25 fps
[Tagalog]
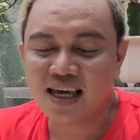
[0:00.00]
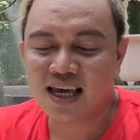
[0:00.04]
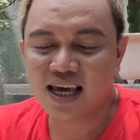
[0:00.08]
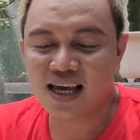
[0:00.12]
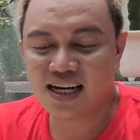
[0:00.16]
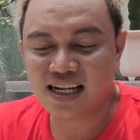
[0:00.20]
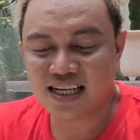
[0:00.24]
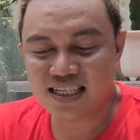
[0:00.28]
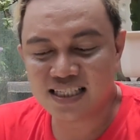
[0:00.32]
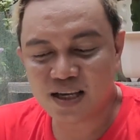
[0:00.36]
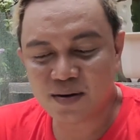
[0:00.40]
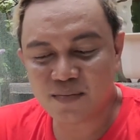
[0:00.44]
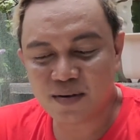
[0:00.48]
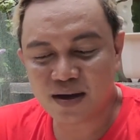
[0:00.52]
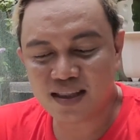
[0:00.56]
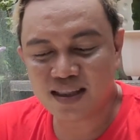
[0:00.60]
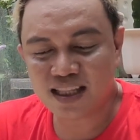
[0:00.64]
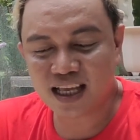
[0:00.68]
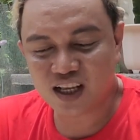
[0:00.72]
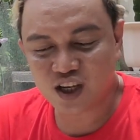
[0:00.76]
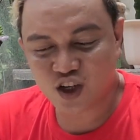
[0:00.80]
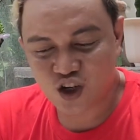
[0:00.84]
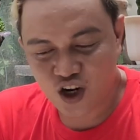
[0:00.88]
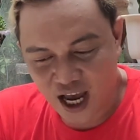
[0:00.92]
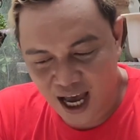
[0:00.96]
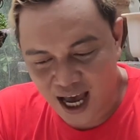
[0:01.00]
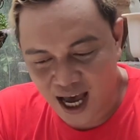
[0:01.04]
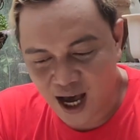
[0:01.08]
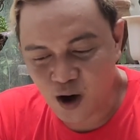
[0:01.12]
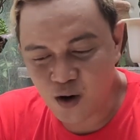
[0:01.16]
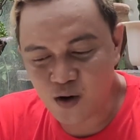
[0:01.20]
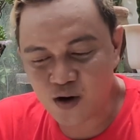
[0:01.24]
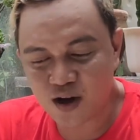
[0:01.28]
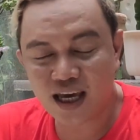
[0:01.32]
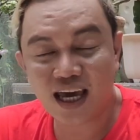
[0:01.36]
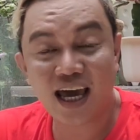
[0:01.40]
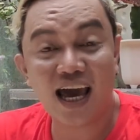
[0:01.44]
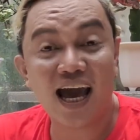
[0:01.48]
kay Elizabeth
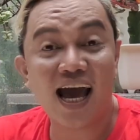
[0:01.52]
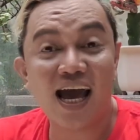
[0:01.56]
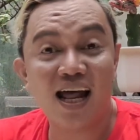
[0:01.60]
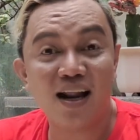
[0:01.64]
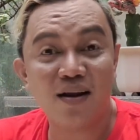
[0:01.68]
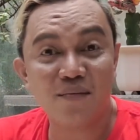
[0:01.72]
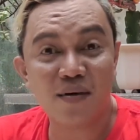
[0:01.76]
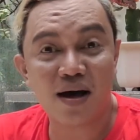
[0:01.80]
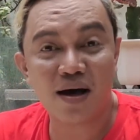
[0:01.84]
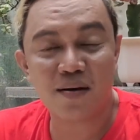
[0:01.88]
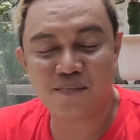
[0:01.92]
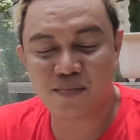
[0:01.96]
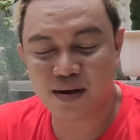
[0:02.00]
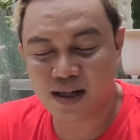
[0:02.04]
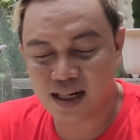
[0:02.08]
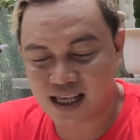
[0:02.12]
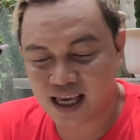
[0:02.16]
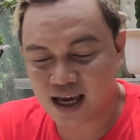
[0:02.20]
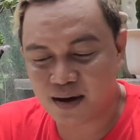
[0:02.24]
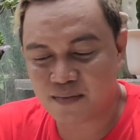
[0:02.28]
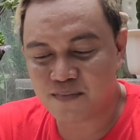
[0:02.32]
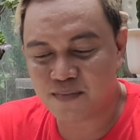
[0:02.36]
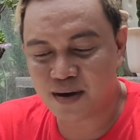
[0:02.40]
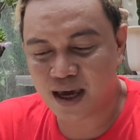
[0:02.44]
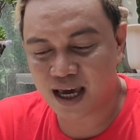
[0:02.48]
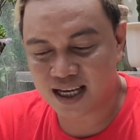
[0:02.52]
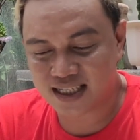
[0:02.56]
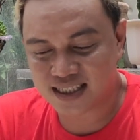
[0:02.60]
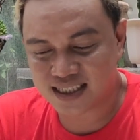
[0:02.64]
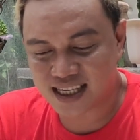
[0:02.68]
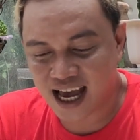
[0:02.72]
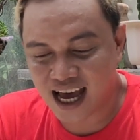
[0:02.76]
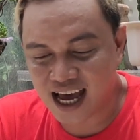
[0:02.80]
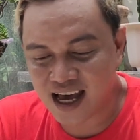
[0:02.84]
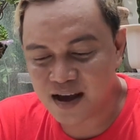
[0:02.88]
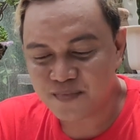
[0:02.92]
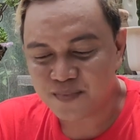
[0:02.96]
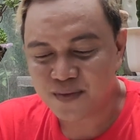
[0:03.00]
Dajao, kay Alma
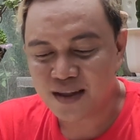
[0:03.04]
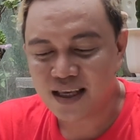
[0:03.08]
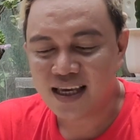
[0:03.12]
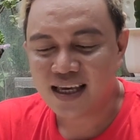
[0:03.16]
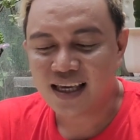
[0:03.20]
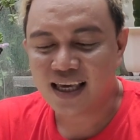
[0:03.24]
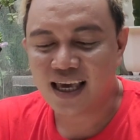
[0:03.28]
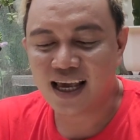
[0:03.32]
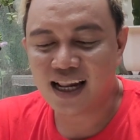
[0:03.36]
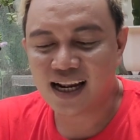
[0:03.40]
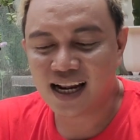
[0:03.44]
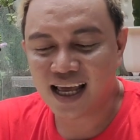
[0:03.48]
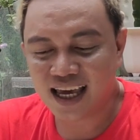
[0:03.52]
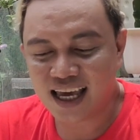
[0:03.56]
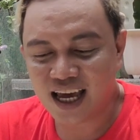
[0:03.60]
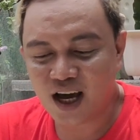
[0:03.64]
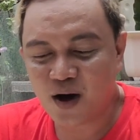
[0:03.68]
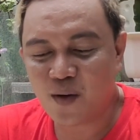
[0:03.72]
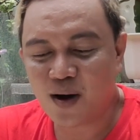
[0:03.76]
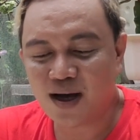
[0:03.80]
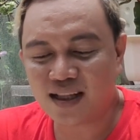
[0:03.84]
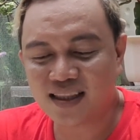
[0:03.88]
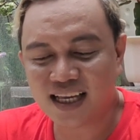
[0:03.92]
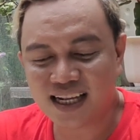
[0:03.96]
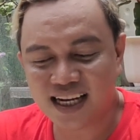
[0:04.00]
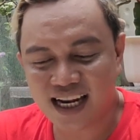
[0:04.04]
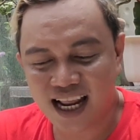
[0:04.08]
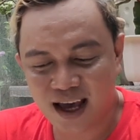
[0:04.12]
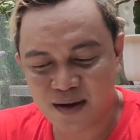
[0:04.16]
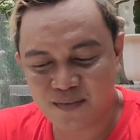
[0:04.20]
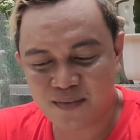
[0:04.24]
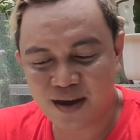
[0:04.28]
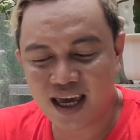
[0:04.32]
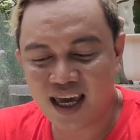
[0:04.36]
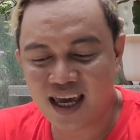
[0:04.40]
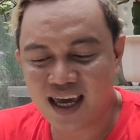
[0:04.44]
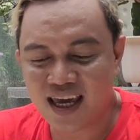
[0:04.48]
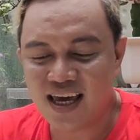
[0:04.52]
Villabesa, kay Lea
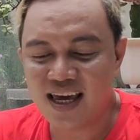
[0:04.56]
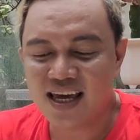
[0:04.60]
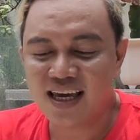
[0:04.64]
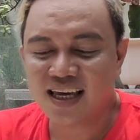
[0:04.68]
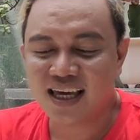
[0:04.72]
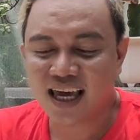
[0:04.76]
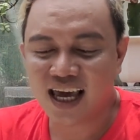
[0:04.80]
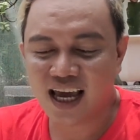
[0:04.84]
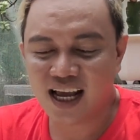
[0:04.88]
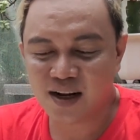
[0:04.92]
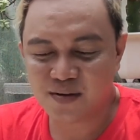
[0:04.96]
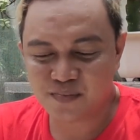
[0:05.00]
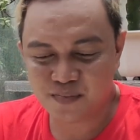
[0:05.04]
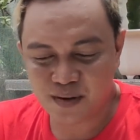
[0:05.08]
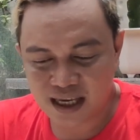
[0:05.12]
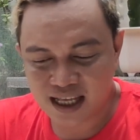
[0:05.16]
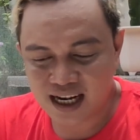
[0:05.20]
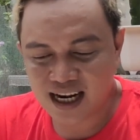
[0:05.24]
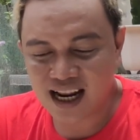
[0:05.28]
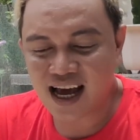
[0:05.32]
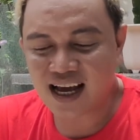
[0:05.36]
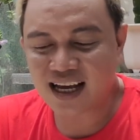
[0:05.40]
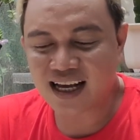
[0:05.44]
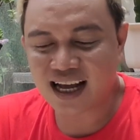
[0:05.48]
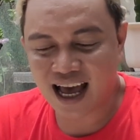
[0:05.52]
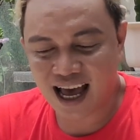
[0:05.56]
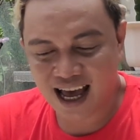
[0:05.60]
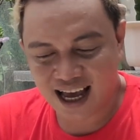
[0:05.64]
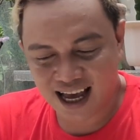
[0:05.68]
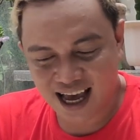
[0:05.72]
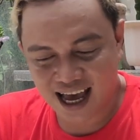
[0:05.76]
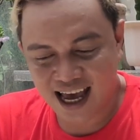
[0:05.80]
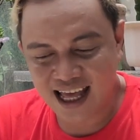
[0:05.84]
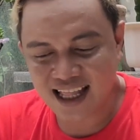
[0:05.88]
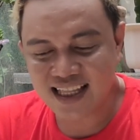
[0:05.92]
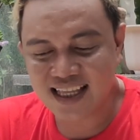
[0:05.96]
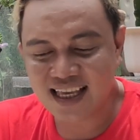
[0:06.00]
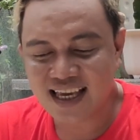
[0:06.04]
Watanabe, kay Elvira
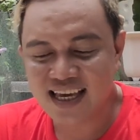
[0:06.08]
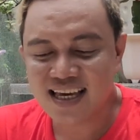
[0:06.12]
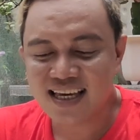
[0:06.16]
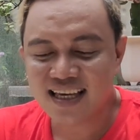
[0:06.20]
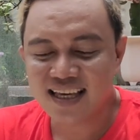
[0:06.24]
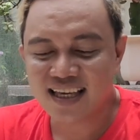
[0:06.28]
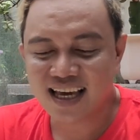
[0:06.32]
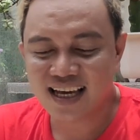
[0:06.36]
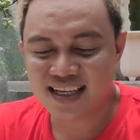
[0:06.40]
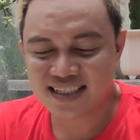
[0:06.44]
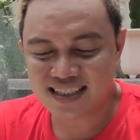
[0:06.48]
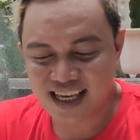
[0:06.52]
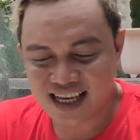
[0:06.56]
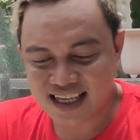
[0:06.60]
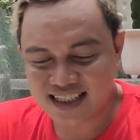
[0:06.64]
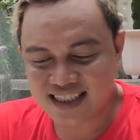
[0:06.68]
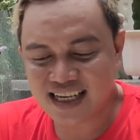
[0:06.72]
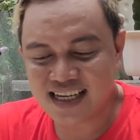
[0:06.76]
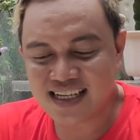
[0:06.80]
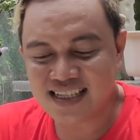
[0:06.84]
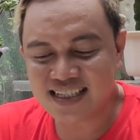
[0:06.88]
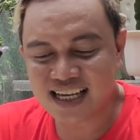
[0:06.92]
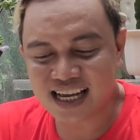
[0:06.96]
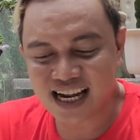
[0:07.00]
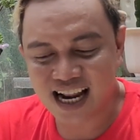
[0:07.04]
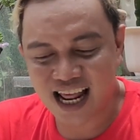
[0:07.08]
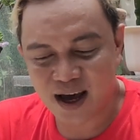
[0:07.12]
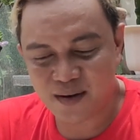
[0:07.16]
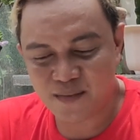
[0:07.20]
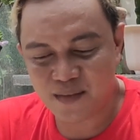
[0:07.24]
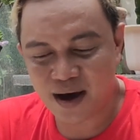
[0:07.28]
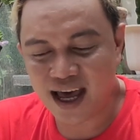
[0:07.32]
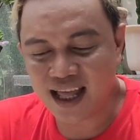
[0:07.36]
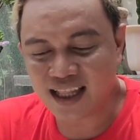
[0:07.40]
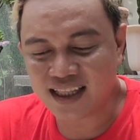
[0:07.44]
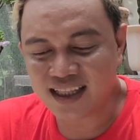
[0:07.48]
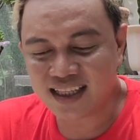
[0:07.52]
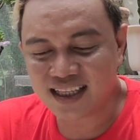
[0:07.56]
Gangan, kay Cecil
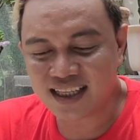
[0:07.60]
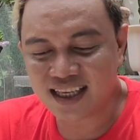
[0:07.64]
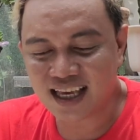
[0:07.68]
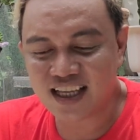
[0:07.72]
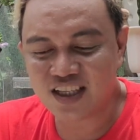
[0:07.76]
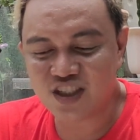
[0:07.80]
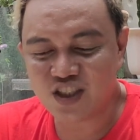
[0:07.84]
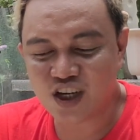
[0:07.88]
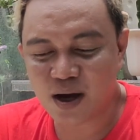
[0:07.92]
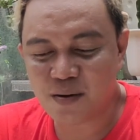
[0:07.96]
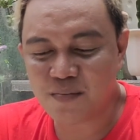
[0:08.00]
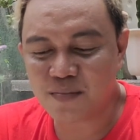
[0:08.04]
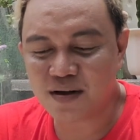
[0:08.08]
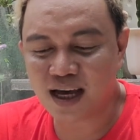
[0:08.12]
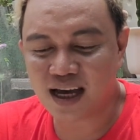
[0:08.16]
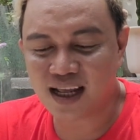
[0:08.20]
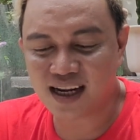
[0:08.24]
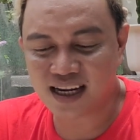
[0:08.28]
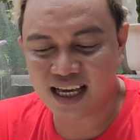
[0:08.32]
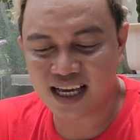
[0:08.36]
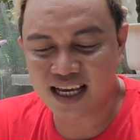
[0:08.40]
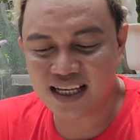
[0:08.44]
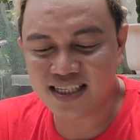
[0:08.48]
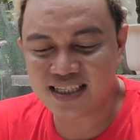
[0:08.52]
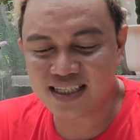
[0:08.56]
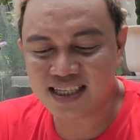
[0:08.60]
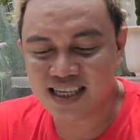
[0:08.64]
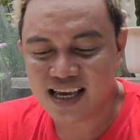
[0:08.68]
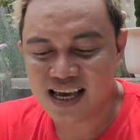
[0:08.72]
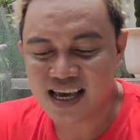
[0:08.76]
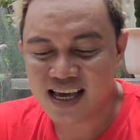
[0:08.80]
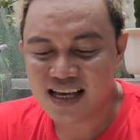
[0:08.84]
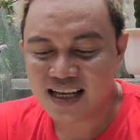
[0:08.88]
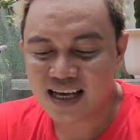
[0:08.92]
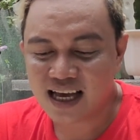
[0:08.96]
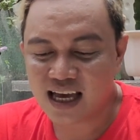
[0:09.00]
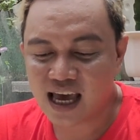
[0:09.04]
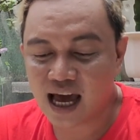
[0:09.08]
Salamat, kay Jam Caris,
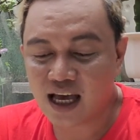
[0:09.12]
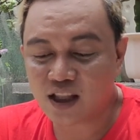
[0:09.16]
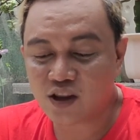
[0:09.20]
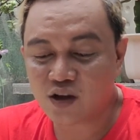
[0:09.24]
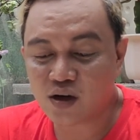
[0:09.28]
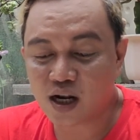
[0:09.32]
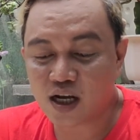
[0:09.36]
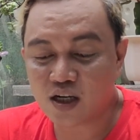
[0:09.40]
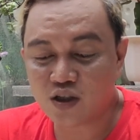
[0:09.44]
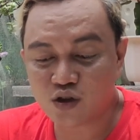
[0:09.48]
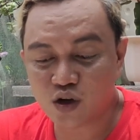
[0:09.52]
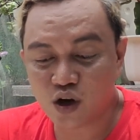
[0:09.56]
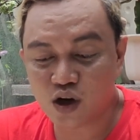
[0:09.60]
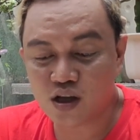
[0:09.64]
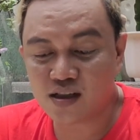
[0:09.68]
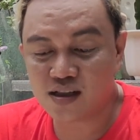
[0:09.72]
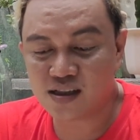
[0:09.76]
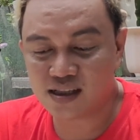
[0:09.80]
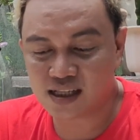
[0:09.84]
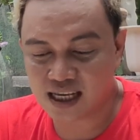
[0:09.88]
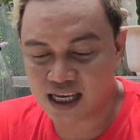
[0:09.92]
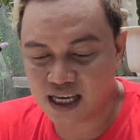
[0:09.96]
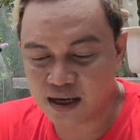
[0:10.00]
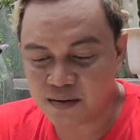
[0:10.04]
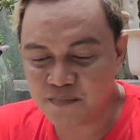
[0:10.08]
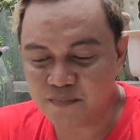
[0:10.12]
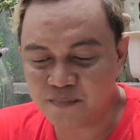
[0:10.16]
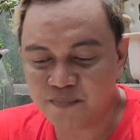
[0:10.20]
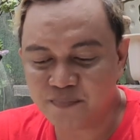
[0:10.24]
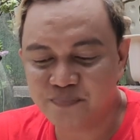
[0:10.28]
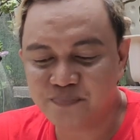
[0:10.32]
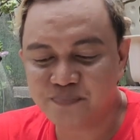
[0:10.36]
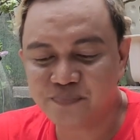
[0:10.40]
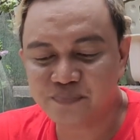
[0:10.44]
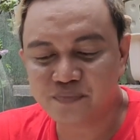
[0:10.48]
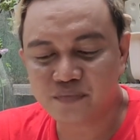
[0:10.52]
kay Adoracion Lim,